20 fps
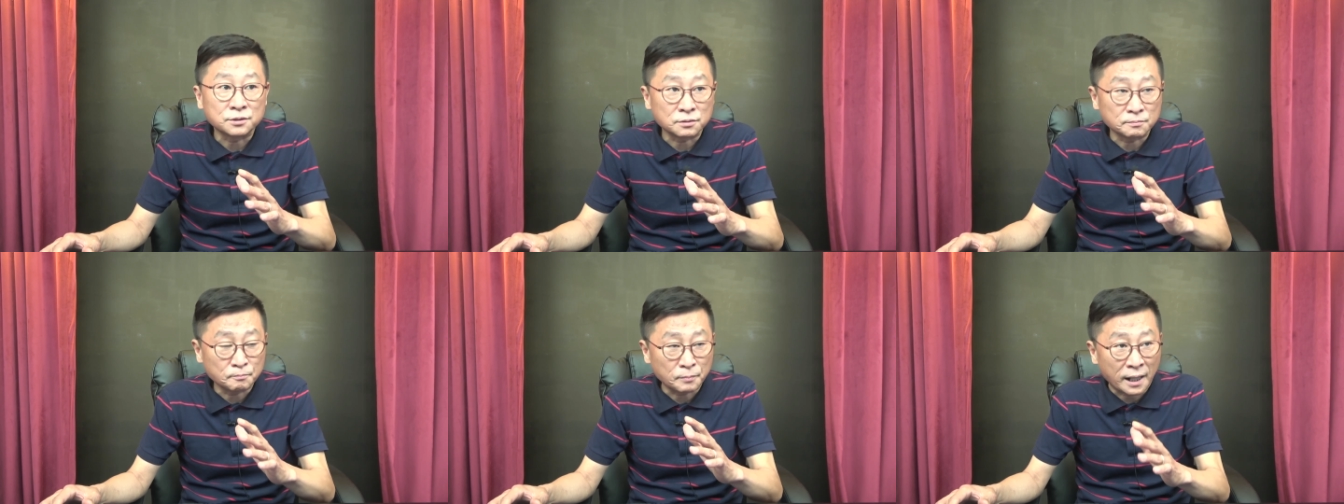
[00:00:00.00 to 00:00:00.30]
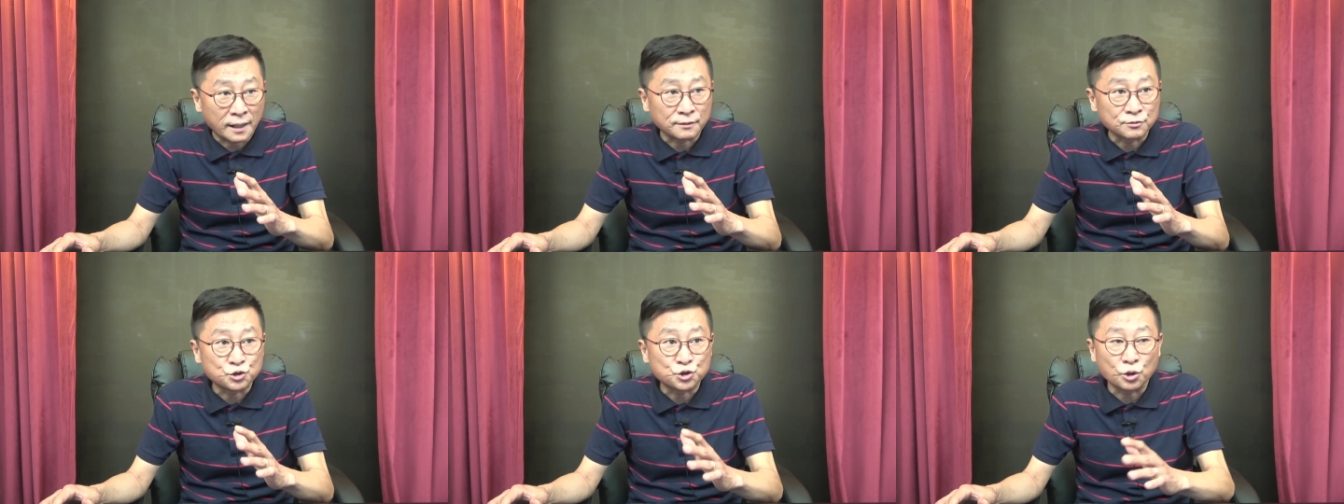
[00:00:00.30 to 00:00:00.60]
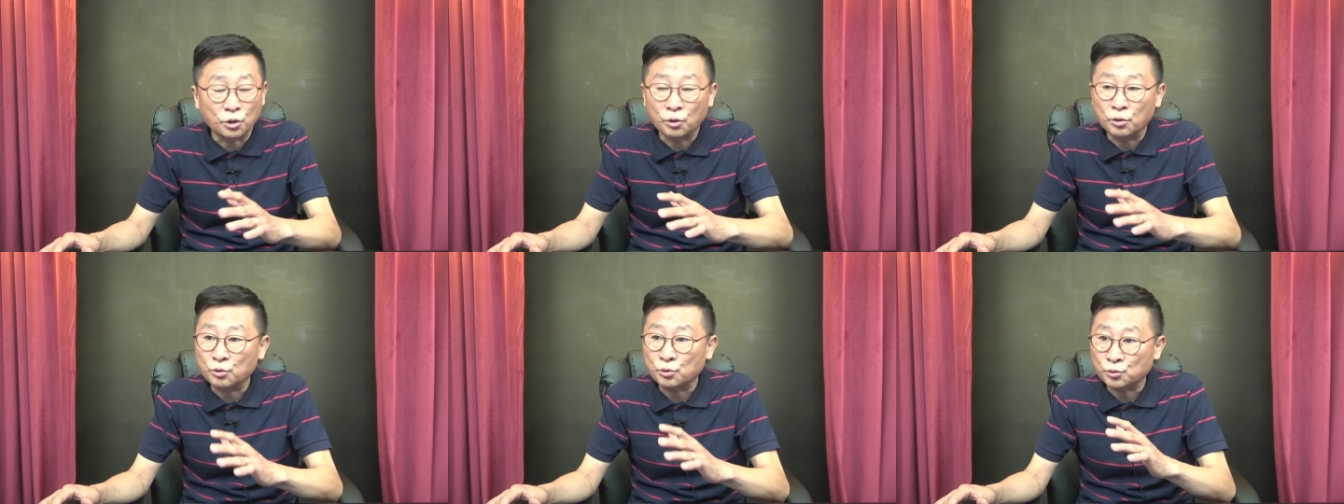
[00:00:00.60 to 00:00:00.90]

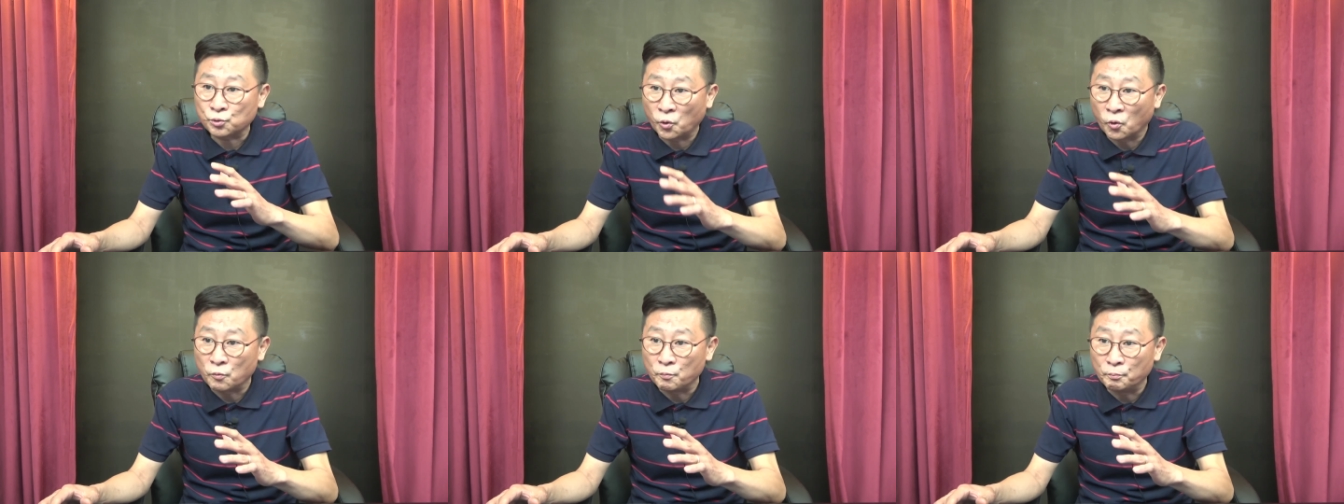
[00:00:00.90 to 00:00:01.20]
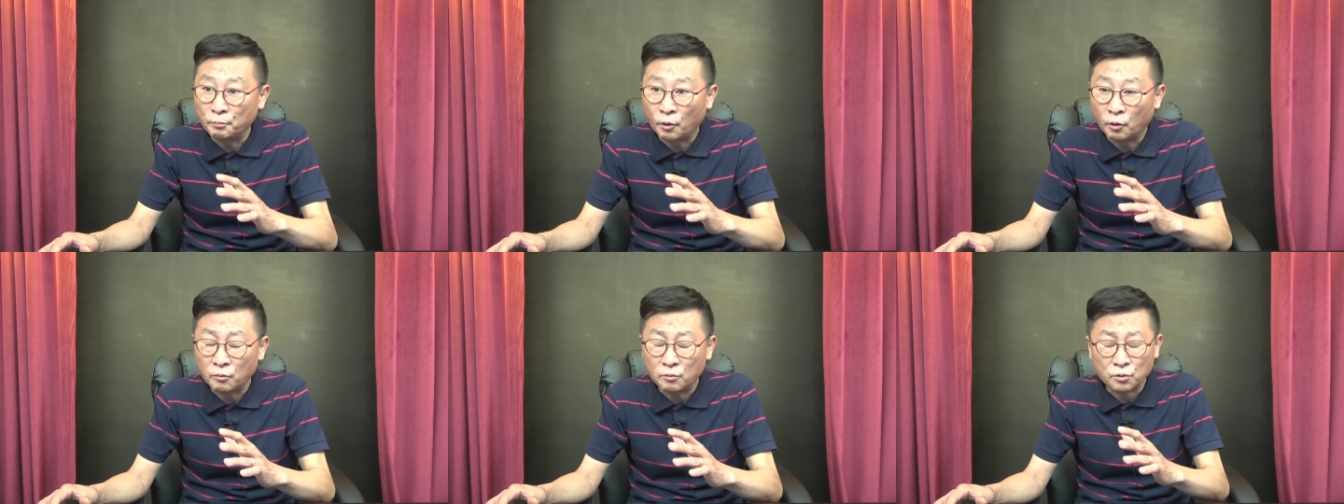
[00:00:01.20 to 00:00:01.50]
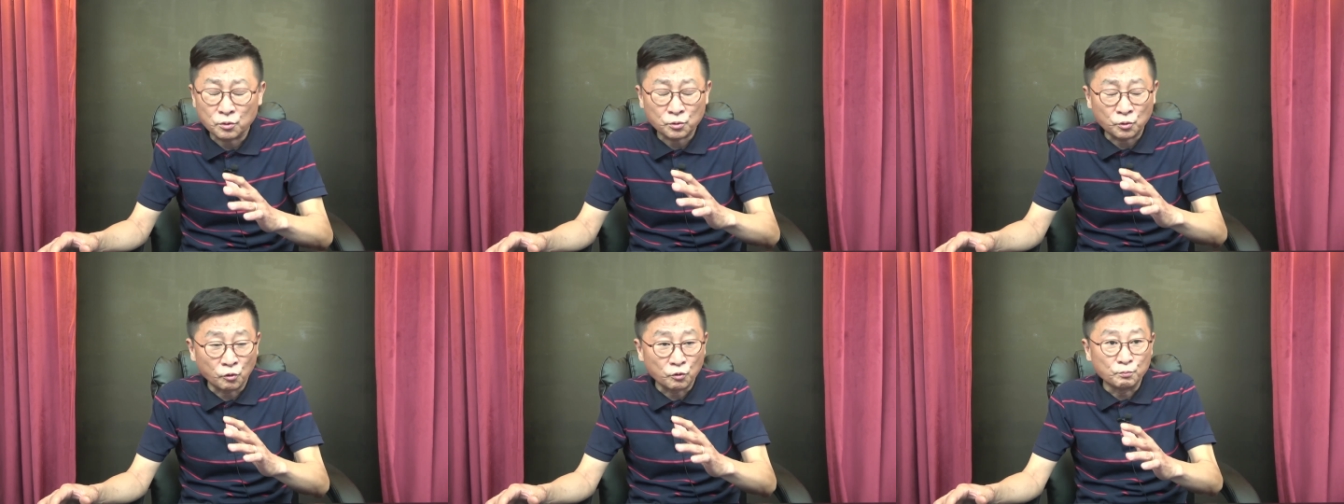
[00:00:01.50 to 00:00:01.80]
방조 공범,
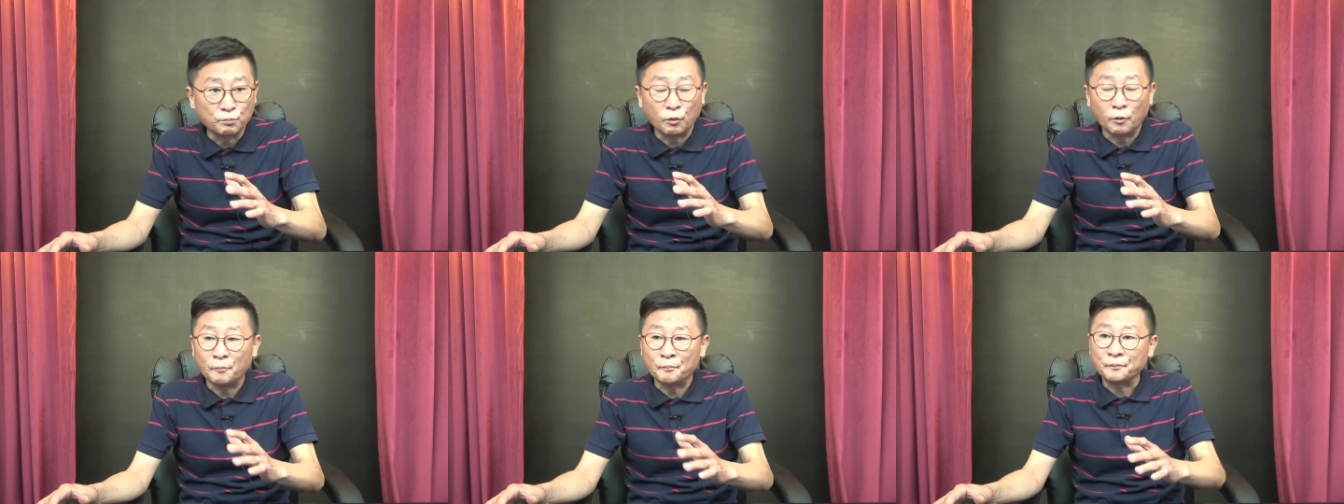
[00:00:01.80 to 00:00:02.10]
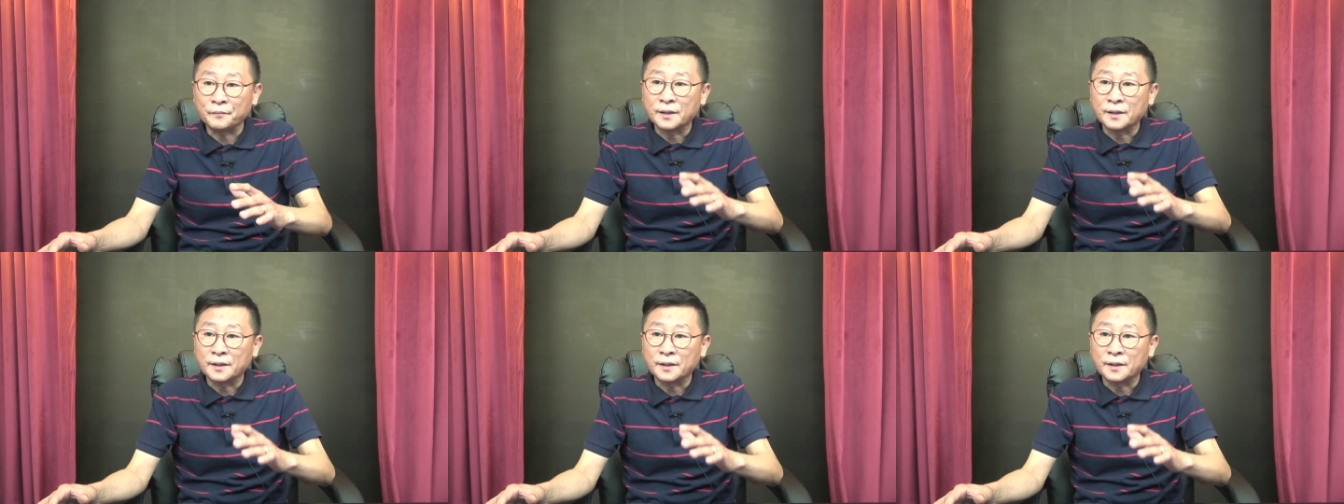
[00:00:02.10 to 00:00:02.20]
공범,